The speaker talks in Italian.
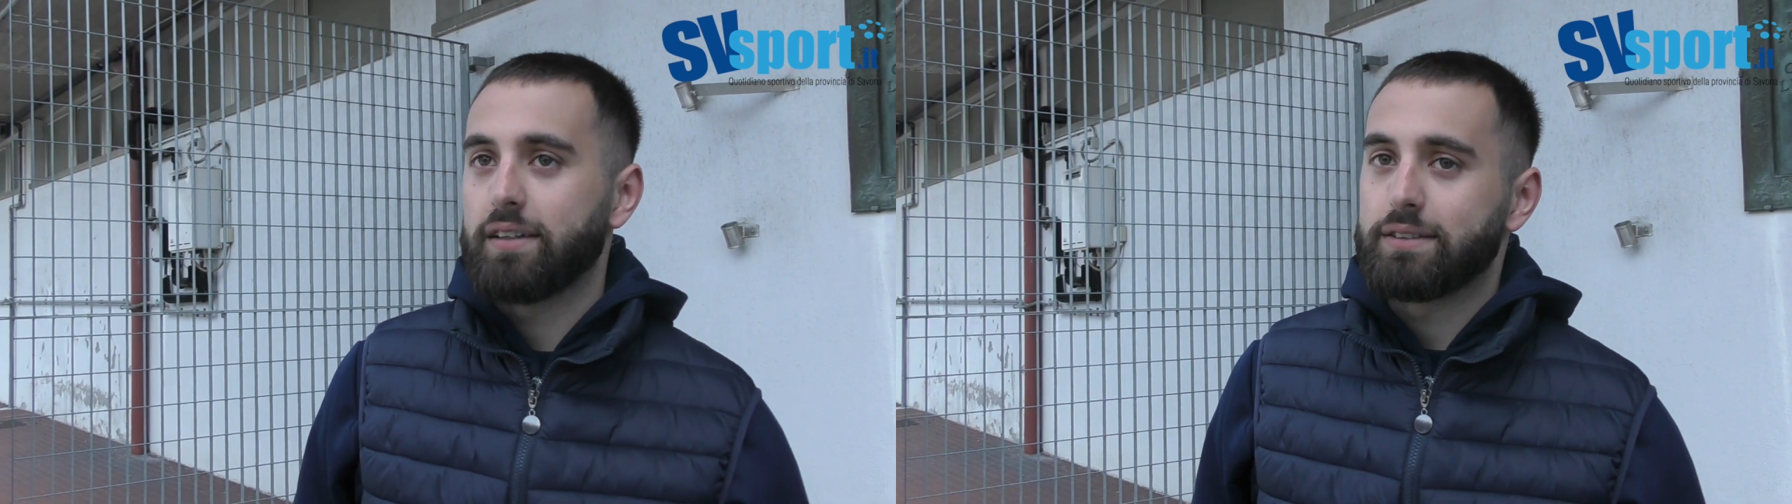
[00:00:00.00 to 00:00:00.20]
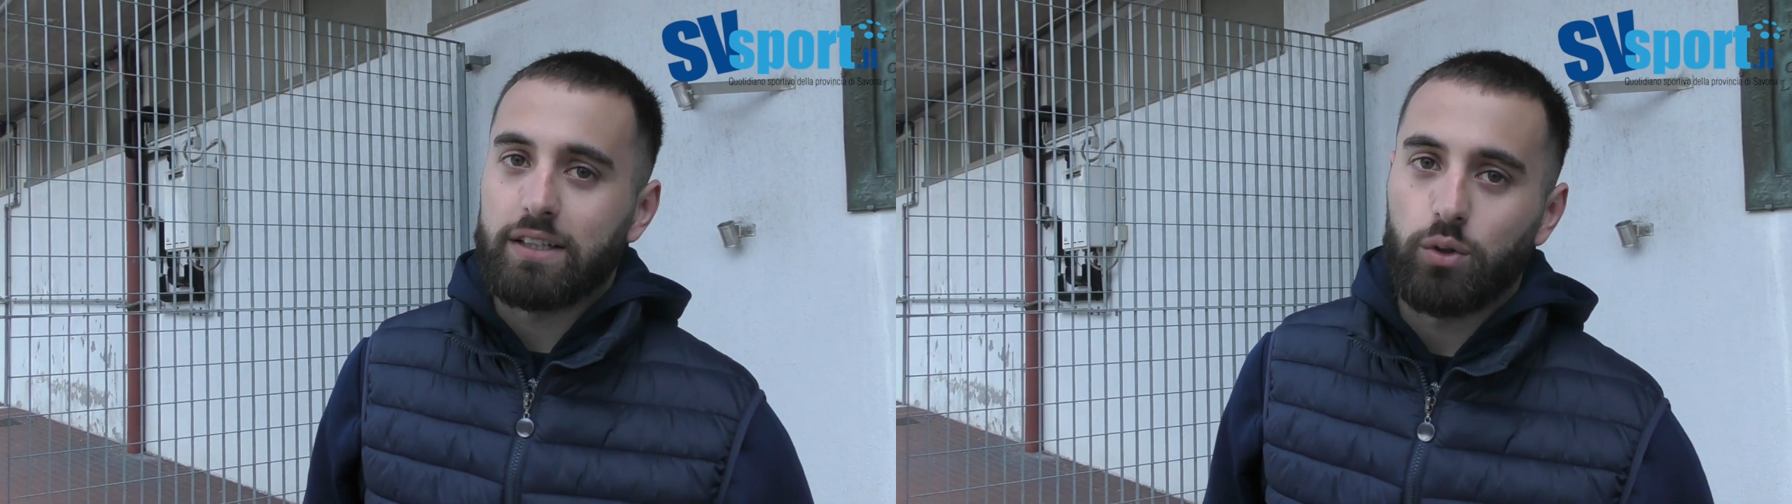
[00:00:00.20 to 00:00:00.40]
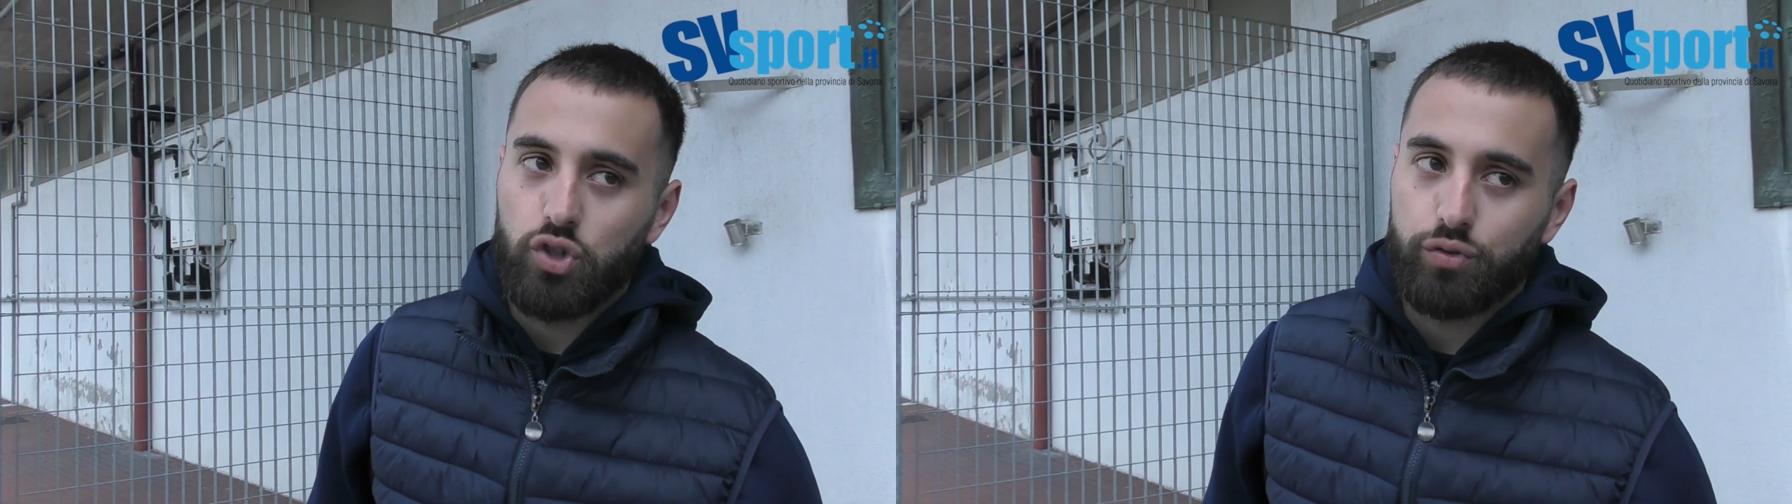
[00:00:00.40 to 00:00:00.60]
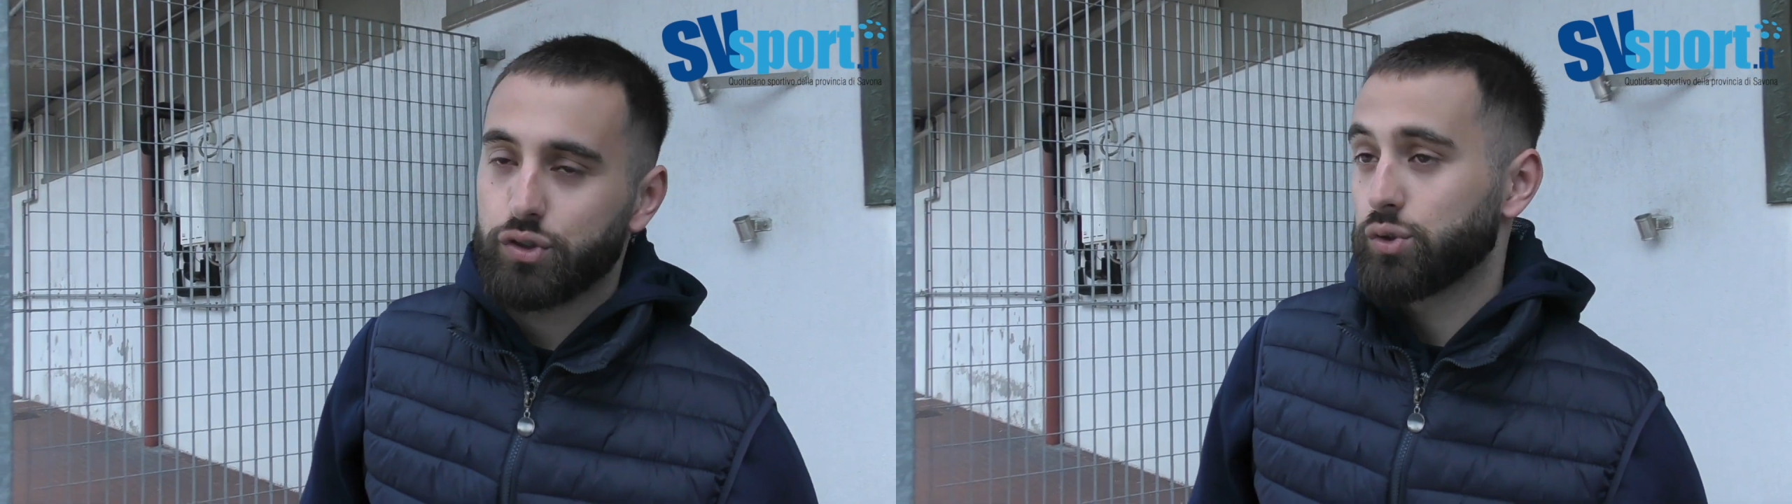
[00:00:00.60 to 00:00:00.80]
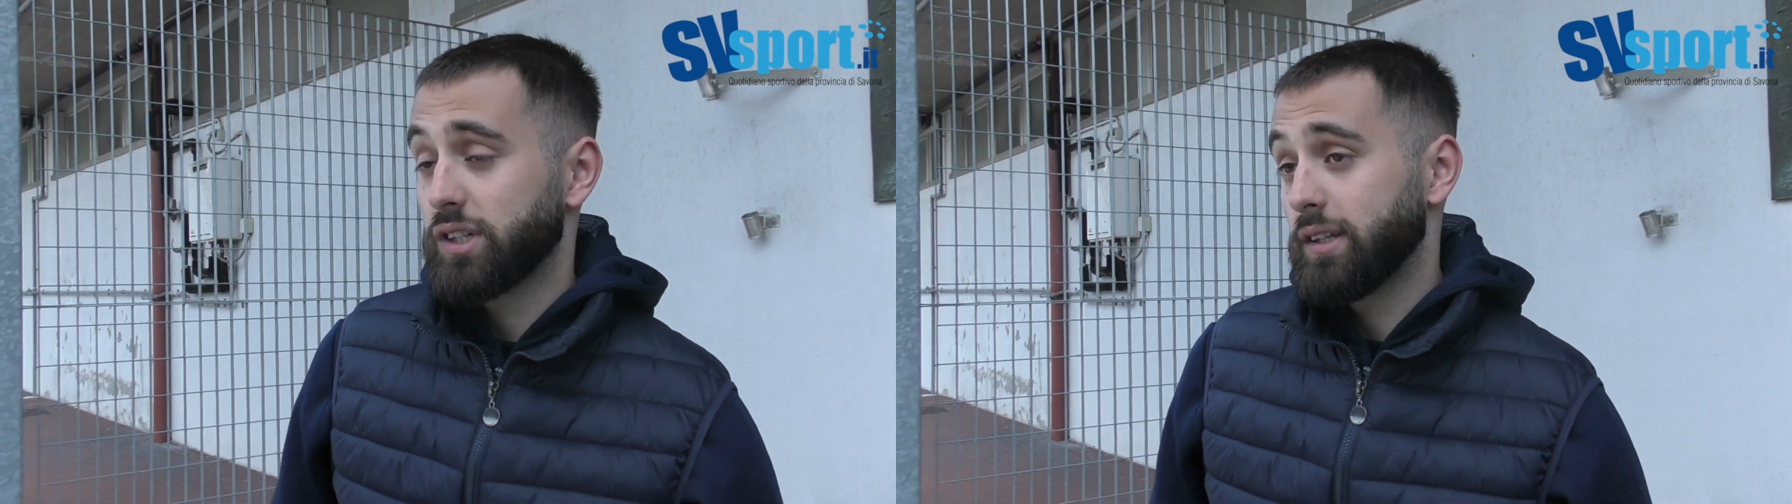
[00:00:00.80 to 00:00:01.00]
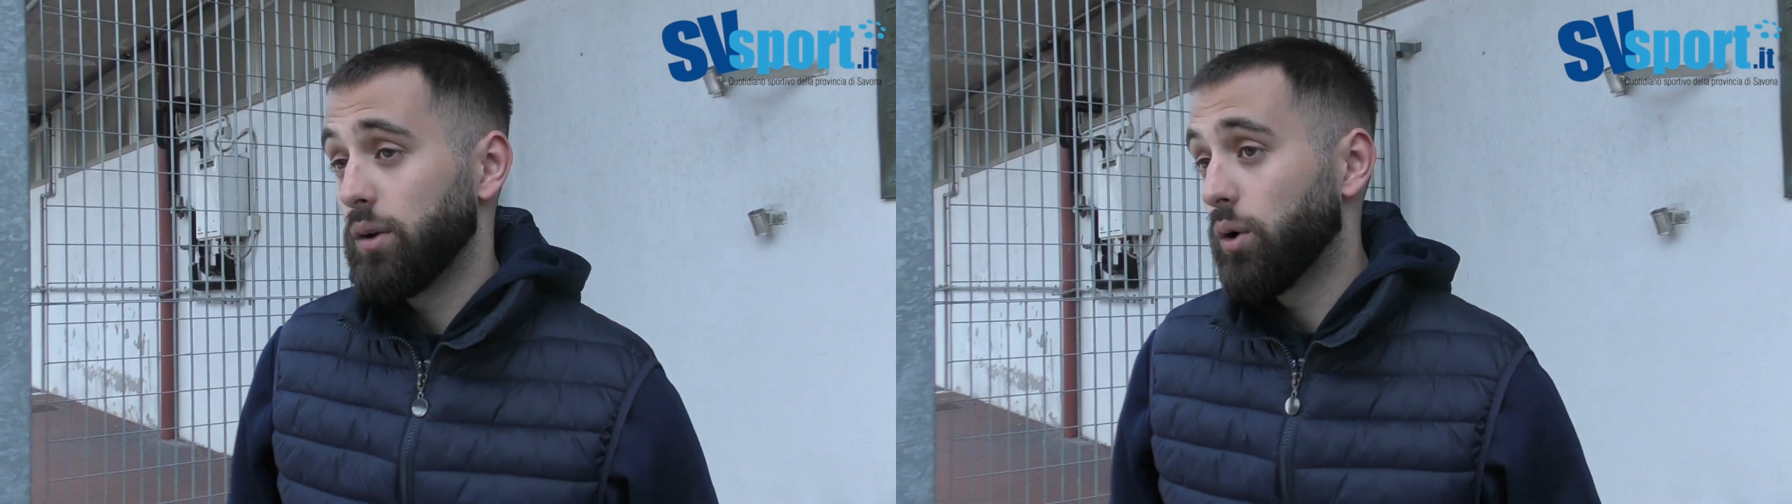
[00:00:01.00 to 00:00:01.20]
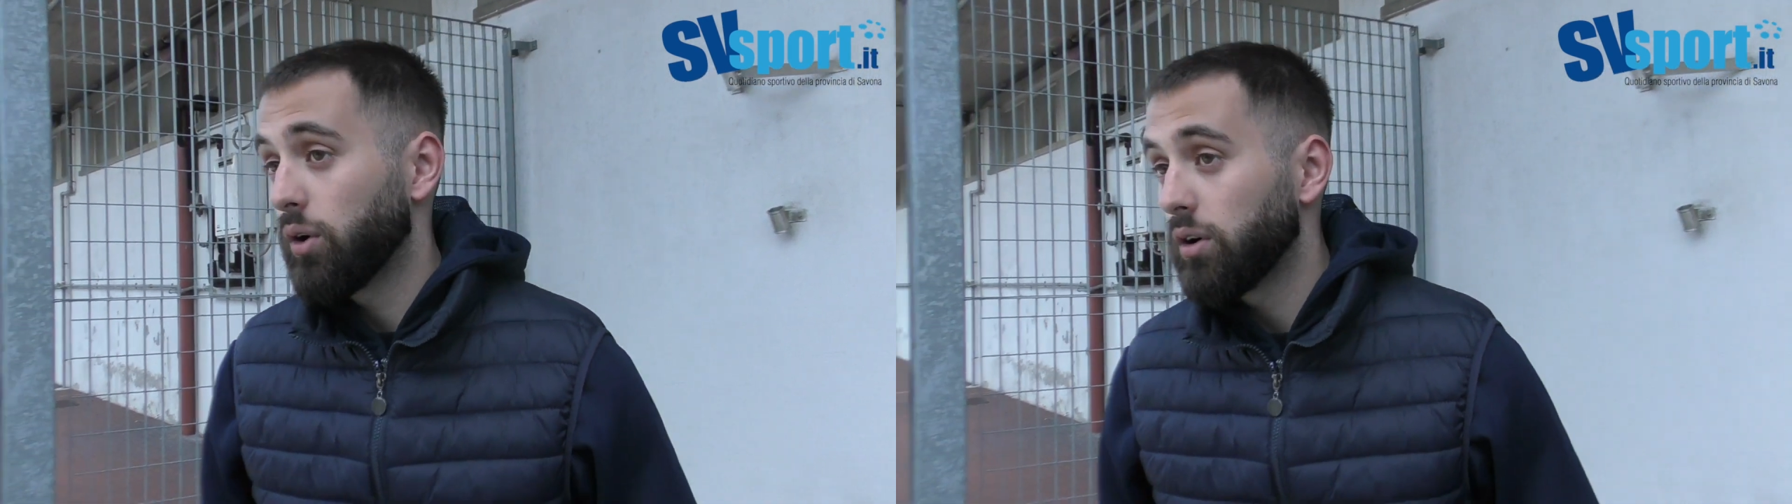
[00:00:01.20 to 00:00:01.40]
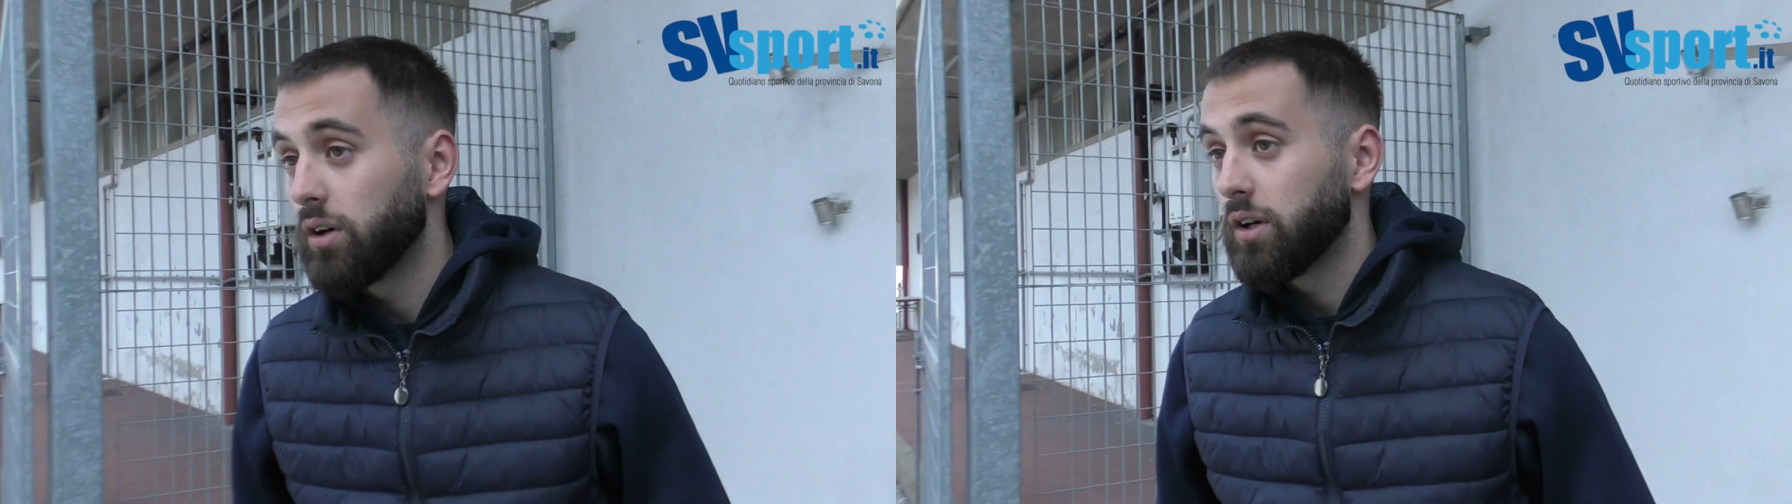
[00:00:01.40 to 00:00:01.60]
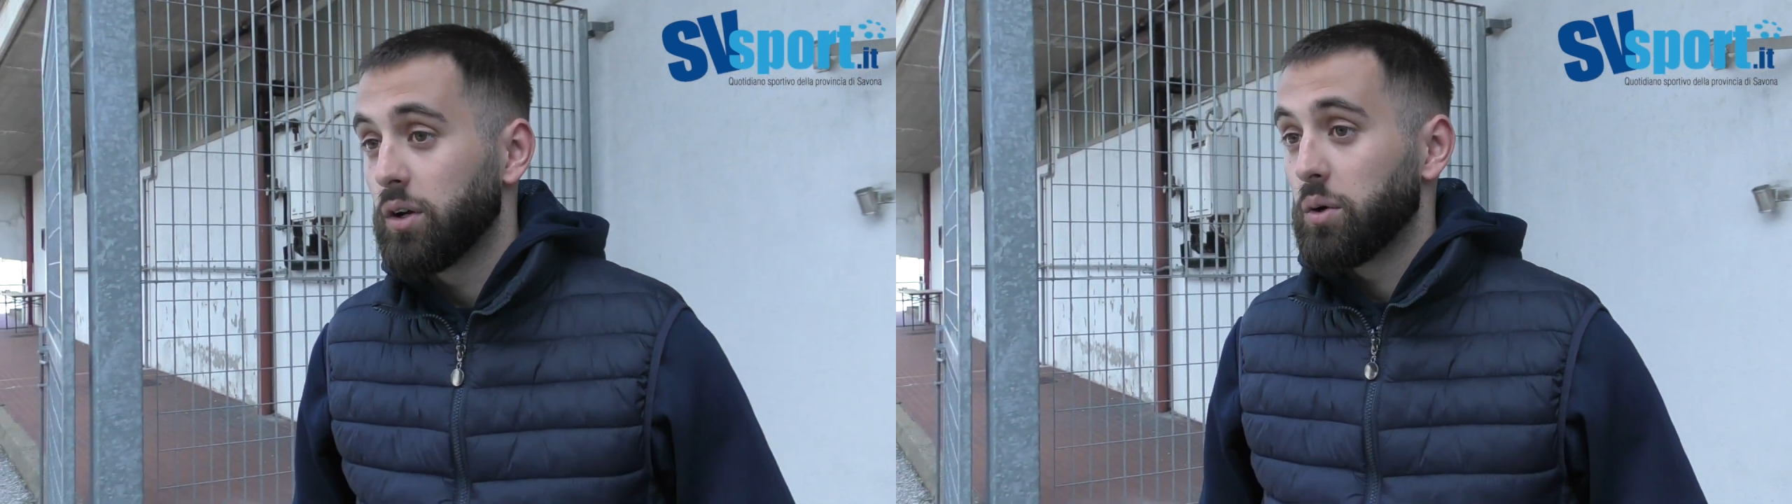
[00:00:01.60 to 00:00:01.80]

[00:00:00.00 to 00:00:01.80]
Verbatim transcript: se non ci fossero stati loro